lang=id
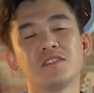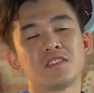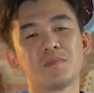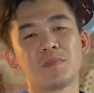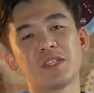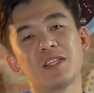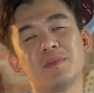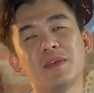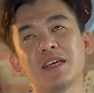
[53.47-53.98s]

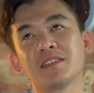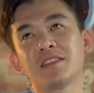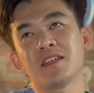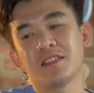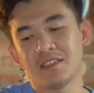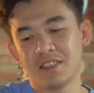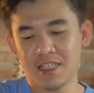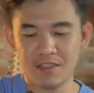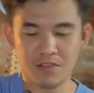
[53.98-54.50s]
seperti
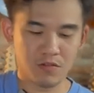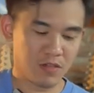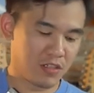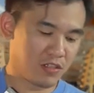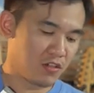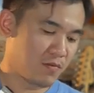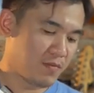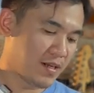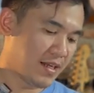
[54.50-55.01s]
biasa saat
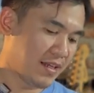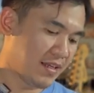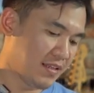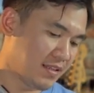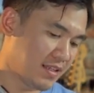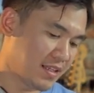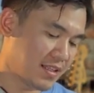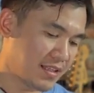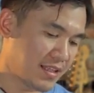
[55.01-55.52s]
gue nyobain
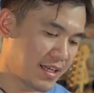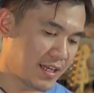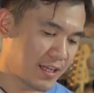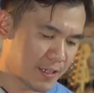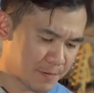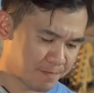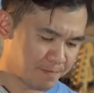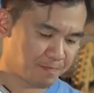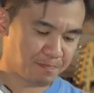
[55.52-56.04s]

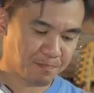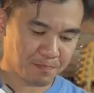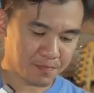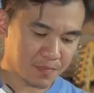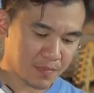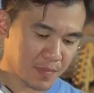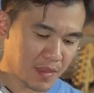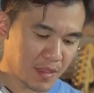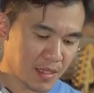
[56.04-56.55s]
gitar
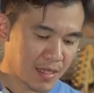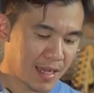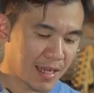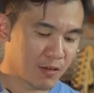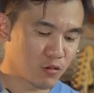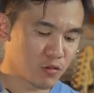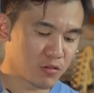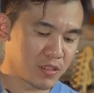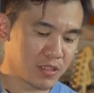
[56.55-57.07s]

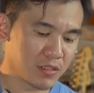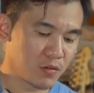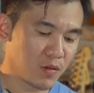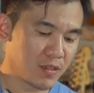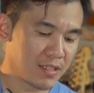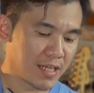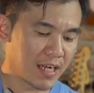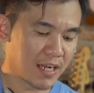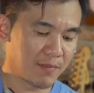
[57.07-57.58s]
akustik
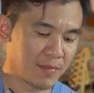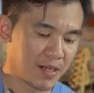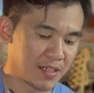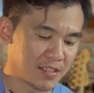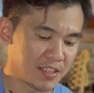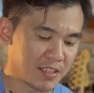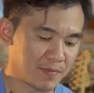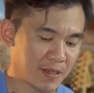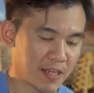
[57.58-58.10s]
gue jarang
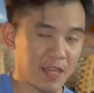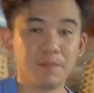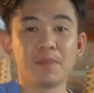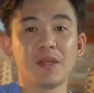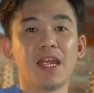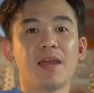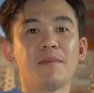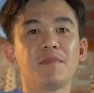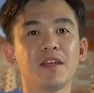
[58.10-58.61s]
banget sih pakai
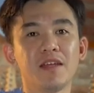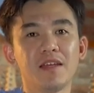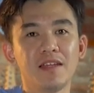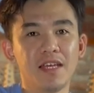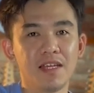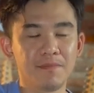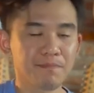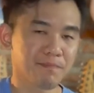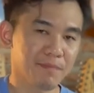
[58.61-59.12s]
preampnya
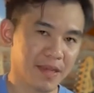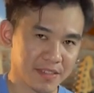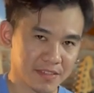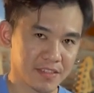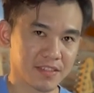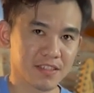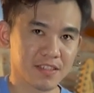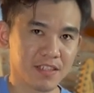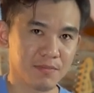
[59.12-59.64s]
dan
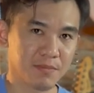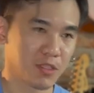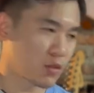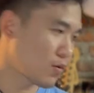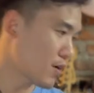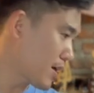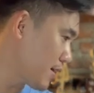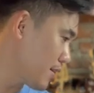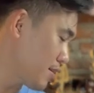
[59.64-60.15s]
pas
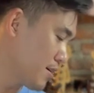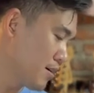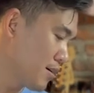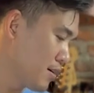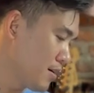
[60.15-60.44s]
kebetulan